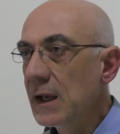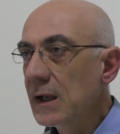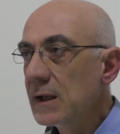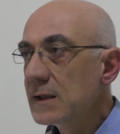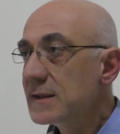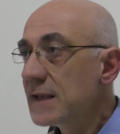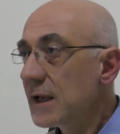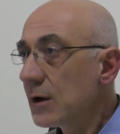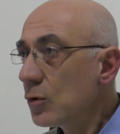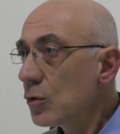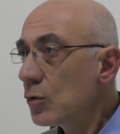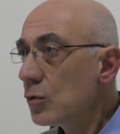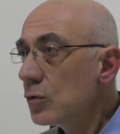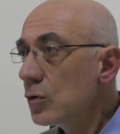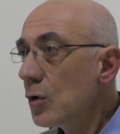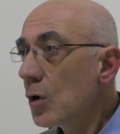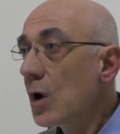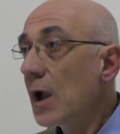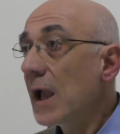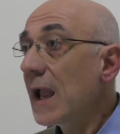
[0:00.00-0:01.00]

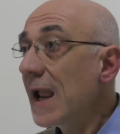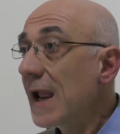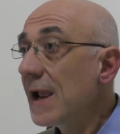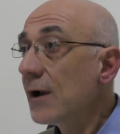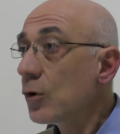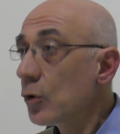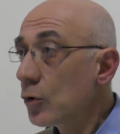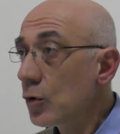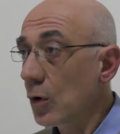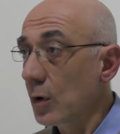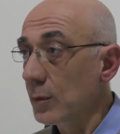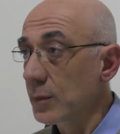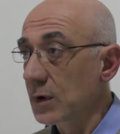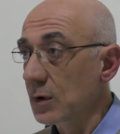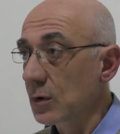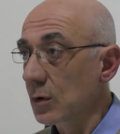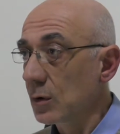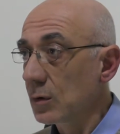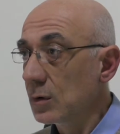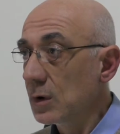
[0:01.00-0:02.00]
Secondo è
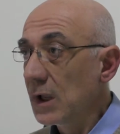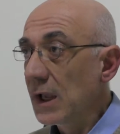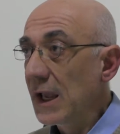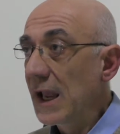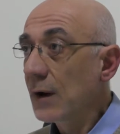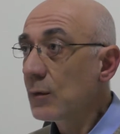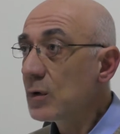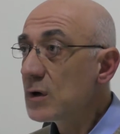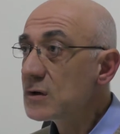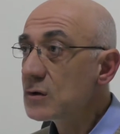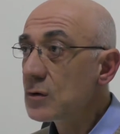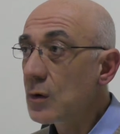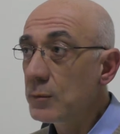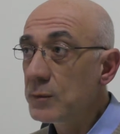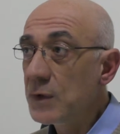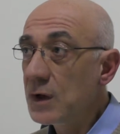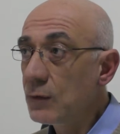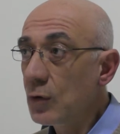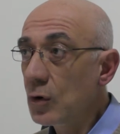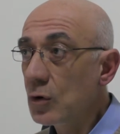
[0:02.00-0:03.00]
economico e questo
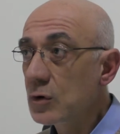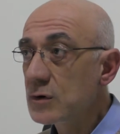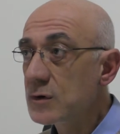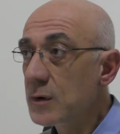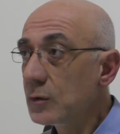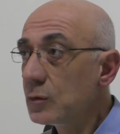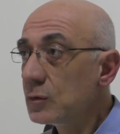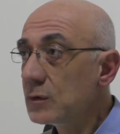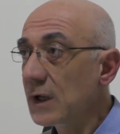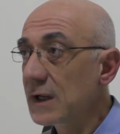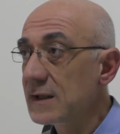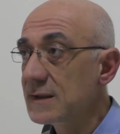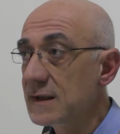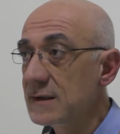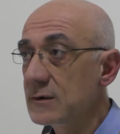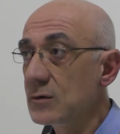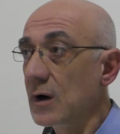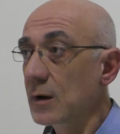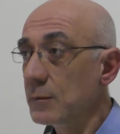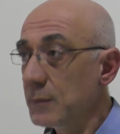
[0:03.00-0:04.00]
mi rivolgo soprattutto
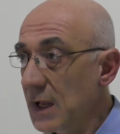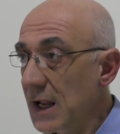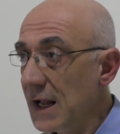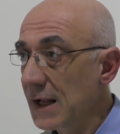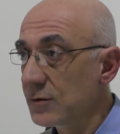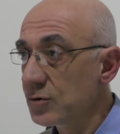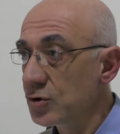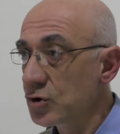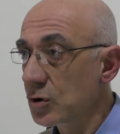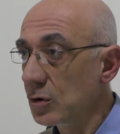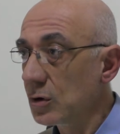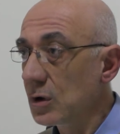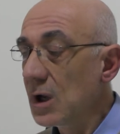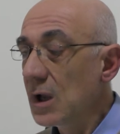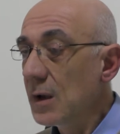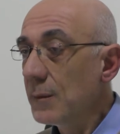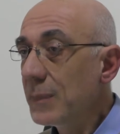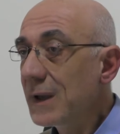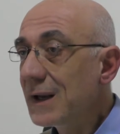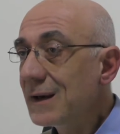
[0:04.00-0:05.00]
all'assessore al bilancio
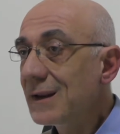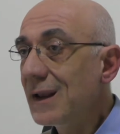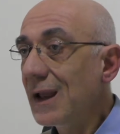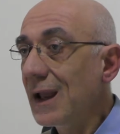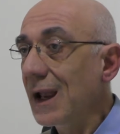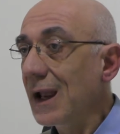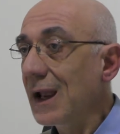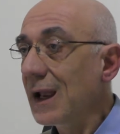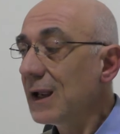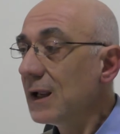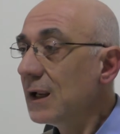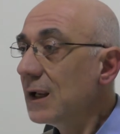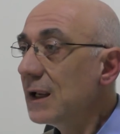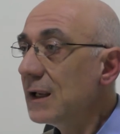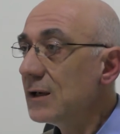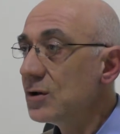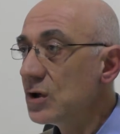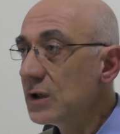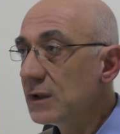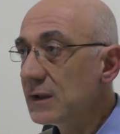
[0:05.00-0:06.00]
perché
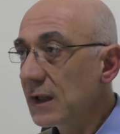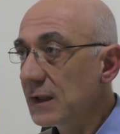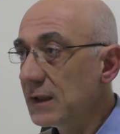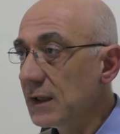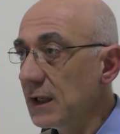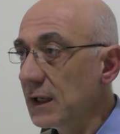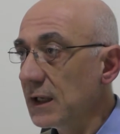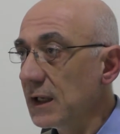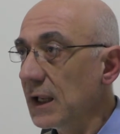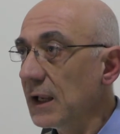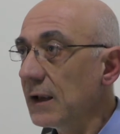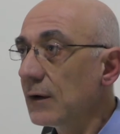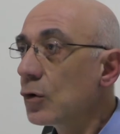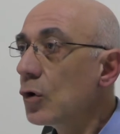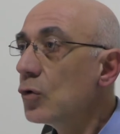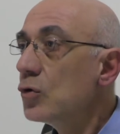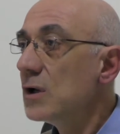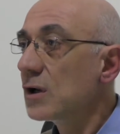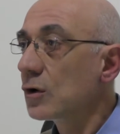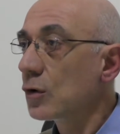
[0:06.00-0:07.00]
i cittadini
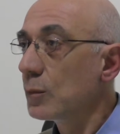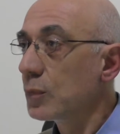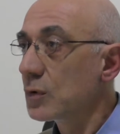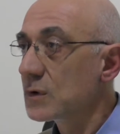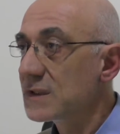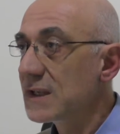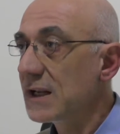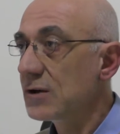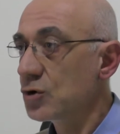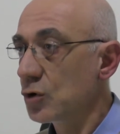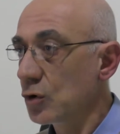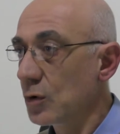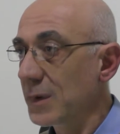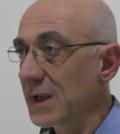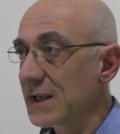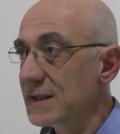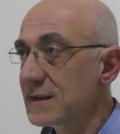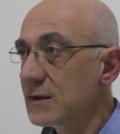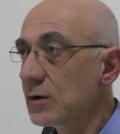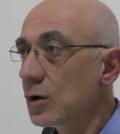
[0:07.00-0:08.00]
con il compostaggio
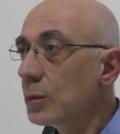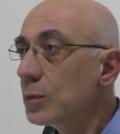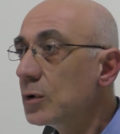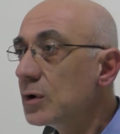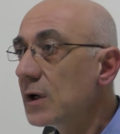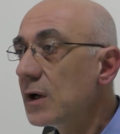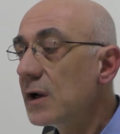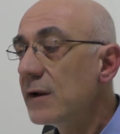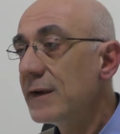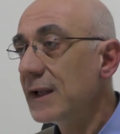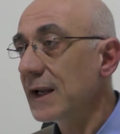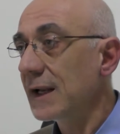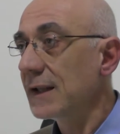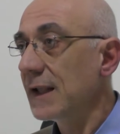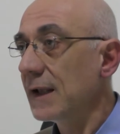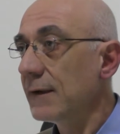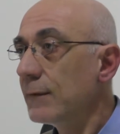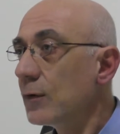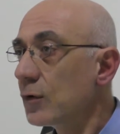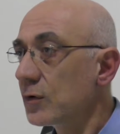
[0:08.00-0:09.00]
domestico potranno avere
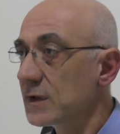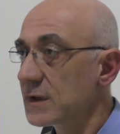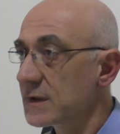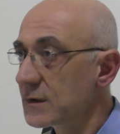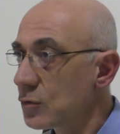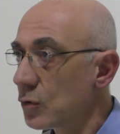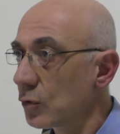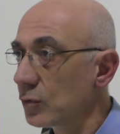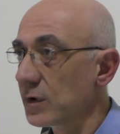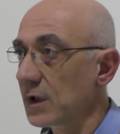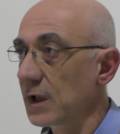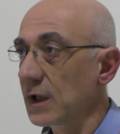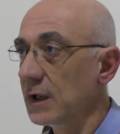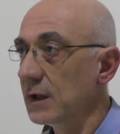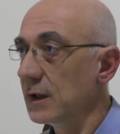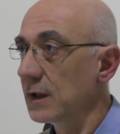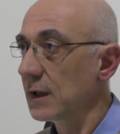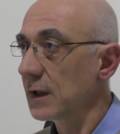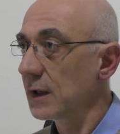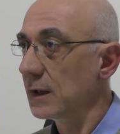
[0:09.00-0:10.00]
dei forti sconti
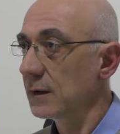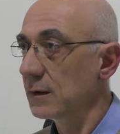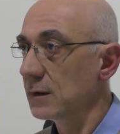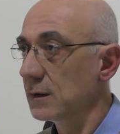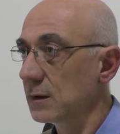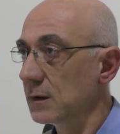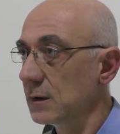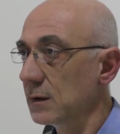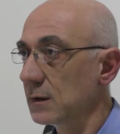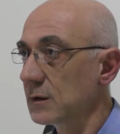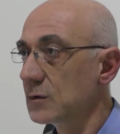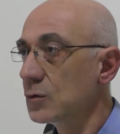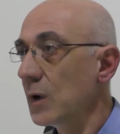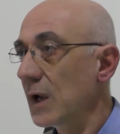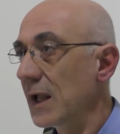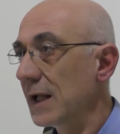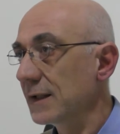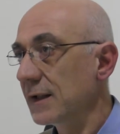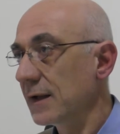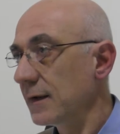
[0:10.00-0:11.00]
in, uh,
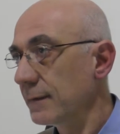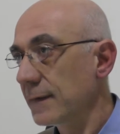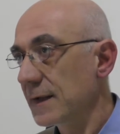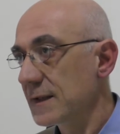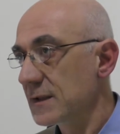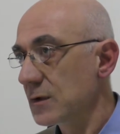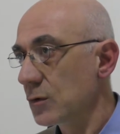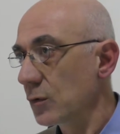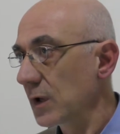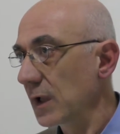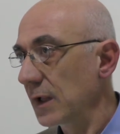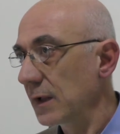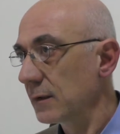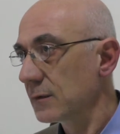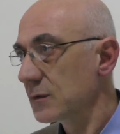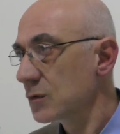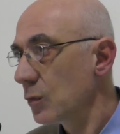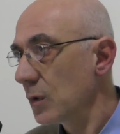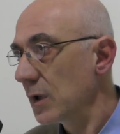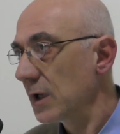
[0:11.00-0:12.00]
sulla tariffazione,
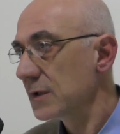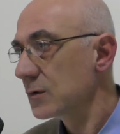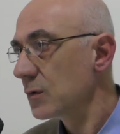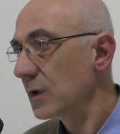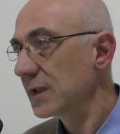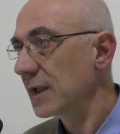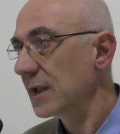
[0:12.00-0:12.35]
sul, sulle